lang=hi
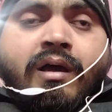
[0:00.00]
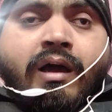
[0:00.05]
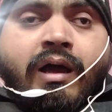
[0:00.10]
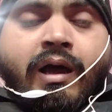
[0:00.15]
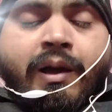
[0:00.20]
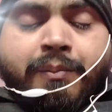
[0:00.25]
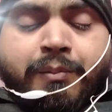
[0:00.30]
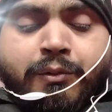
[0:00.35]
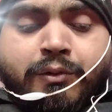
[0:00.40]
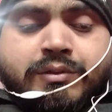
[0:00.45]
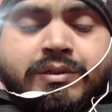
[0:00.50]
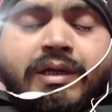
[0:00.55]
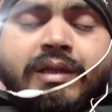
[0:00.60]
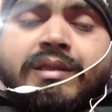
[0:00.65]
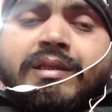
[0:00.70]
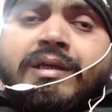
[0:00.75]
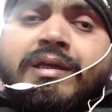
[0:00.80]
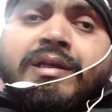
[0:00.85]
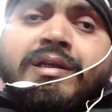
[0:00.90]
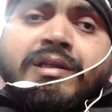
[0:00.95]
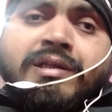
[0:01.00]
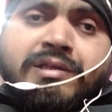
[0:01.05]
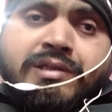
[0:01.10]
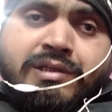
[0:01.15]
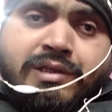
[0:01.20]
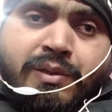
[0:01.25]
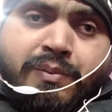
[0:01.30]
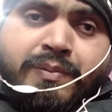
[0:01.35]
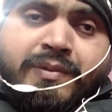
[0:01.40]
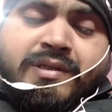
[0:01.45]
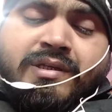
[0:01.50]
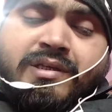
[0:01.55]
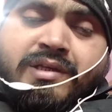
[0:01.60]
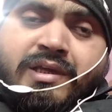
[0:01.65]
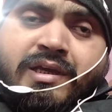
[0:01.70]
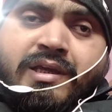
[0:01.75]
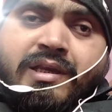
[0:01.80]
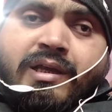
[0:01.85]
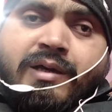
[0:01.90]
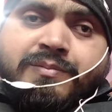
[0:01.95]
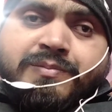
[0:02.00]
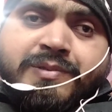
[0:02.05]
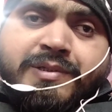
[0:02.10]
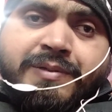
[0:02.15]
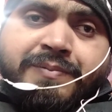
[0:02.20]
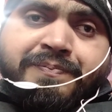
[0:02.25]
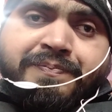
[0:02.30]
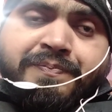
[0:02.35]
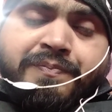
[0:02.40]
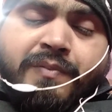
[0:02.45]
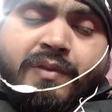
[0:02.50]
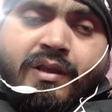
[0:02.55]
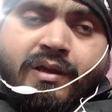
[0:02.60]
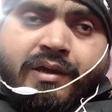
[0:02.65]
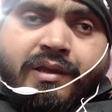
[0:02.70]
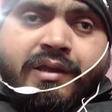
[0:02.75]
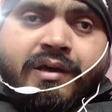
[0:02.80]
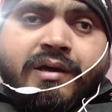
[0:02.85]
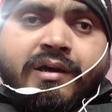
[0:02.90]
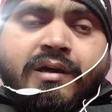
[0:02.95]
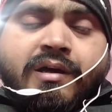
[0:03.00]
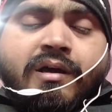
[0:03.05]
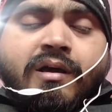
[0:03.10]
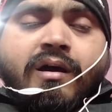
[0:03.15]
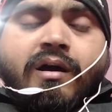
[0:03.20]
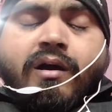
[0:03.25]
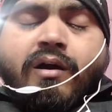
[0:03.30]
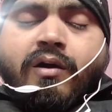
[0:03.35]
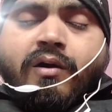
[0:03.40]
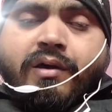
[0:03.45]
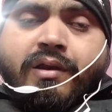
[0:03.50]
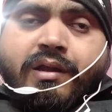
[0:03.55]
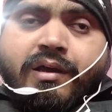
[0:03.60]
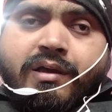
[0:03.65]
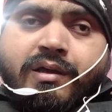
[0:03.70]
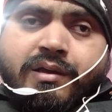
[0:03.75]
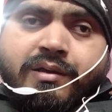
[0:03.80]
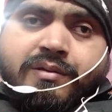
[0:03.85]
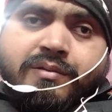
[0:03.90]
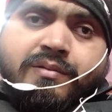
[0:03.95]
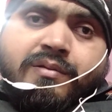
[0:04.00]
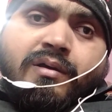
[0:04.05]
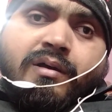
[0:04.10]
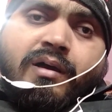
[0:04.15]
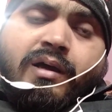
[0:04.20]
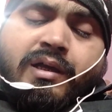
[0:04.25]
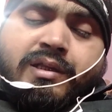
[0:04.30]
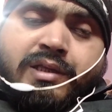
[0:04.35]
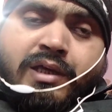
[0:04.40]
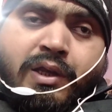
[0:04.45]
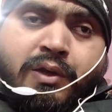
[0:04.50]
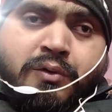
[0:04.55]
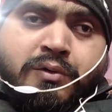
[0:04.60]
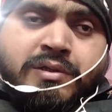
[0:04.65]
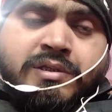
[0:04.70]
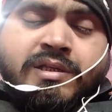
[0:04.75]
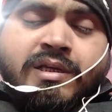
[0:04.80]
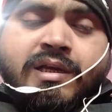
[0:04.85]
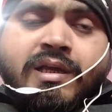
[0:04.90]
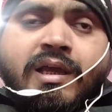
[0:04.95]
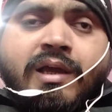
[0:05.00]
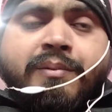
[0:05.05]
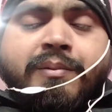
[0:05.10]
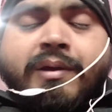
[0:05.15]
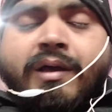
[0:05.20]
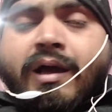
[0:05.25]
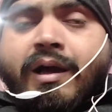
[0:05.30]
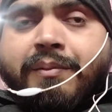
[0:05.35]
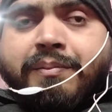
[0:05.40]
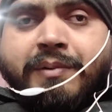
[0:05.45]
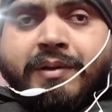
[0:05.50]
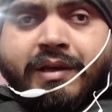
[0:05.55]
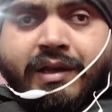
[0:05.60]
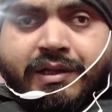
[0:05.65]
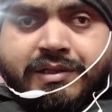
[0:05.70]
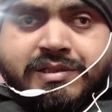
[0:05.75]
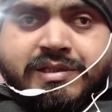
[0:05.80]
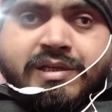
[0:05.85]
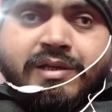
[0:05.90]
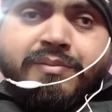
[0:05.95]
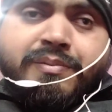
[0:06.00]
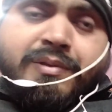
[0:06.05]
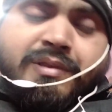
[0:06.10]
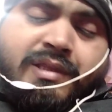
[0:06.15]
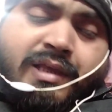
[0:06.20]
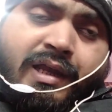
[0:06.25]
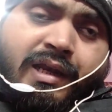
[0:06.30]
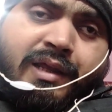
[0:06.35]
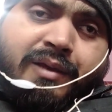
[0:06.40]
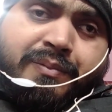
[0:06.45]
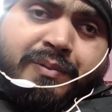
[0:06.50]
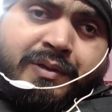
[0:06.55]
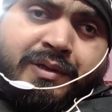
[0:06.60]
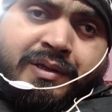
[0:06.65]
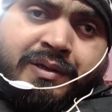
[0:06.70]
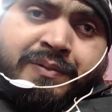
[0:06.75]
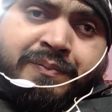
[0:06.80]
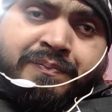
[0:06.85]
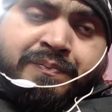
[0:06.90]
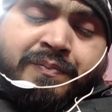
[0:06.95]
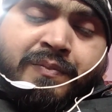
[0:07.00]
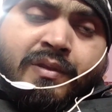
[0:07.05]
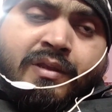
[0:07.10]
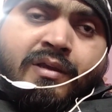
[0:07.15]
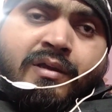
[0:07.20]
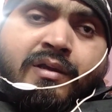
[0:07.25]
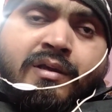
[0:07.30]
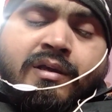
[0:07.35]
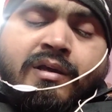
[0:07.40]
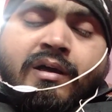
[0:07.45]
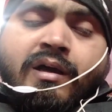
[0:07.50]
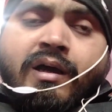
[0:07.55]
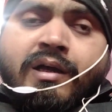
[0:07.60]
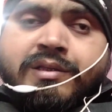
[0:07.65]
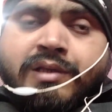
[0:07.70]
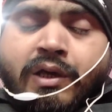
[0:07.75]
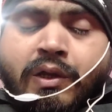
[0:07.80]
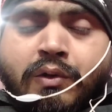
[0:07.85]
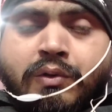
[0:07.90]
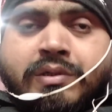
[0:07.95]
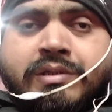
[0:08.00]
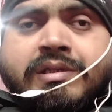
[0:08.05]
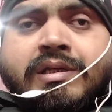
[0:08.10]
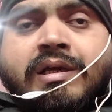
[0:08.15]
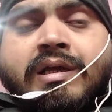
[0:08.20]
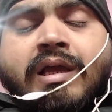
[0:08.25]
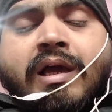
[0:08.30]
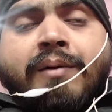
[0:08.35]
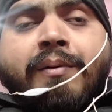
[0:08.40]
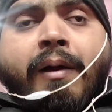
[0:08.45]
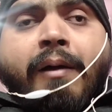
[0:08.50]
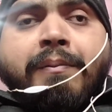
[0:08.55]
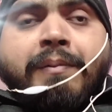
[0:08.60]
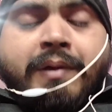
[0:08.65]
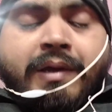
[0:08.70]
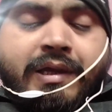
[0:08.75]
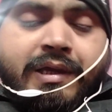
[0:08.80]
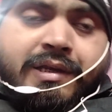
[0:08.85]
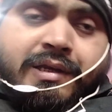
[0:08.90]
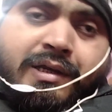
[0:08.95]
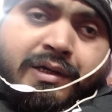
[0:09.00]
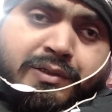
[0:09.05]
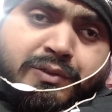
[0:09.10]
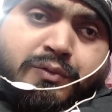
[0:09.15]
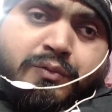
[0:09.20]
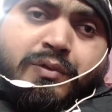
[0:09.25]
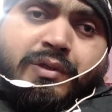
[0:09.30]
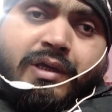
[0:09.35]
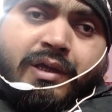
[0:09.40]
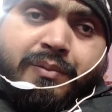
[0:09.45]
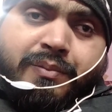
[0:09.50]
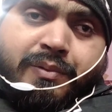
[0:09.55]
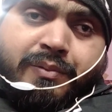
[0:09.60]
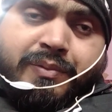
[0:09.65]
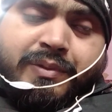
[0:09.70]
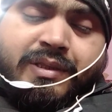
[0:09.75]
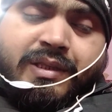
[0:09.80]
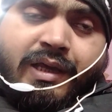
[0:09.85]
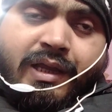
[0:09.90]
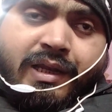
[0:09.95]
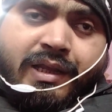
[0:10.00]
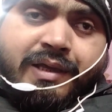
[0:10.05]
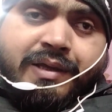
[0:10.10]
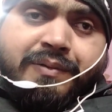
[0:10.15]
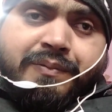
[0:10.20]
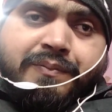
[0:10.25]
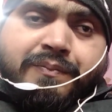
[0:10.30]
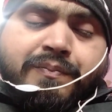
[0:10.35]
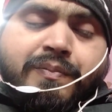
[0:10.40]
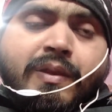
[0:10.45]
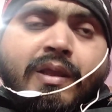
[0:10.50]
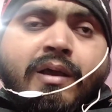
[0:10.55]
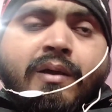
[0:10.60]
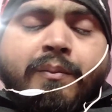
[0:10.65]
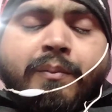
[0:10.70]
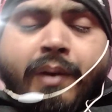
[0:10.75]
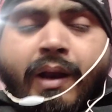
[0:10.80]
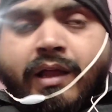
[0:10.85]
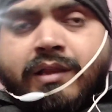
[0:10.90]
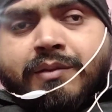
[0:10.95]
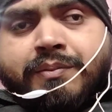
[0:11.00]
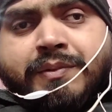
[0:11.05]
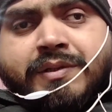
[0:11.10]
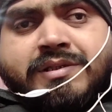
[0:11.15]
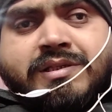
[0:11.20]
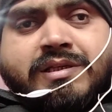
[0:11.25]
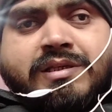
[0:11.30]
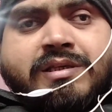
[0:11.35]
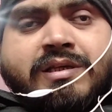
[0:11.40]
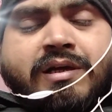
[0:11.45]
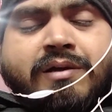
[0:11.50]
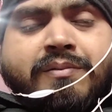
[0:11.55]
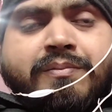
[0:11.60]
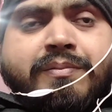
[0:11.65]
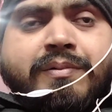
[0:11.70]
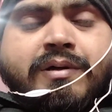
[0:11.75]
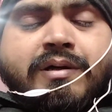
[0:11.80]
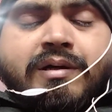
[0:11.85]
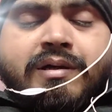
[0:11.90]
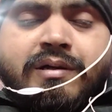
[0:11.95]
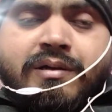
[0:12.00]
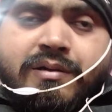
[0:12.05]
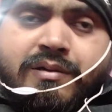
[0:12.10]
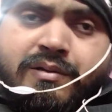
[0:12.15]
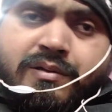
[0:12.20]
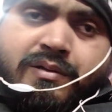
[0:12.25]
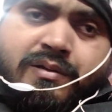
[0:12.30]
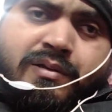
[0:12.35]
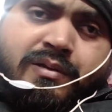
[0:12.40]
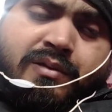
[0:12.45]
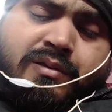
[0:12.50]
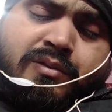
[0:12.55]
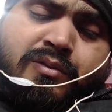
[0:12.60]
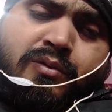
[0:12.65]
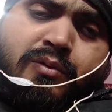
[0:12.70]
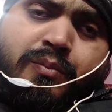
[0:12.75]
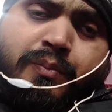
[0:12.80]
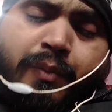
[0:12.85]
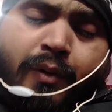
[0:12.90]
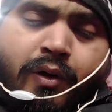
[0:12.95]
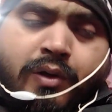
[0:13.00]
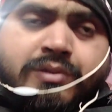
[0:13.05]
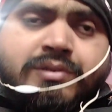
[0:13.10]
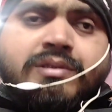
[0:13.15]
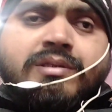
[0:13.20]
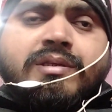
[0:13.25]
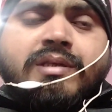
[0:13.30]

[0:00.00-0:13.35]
आप लोग जानते हैं टी जी के नाम से है ना और हज़ारों की संख्या में आपके राजकीय विद्यालय भी हैं हज़ारों की संख्या में आपके एडेड जूनियर भी विद्यालय हैं प्राथमिक शिक्षक तो बहुत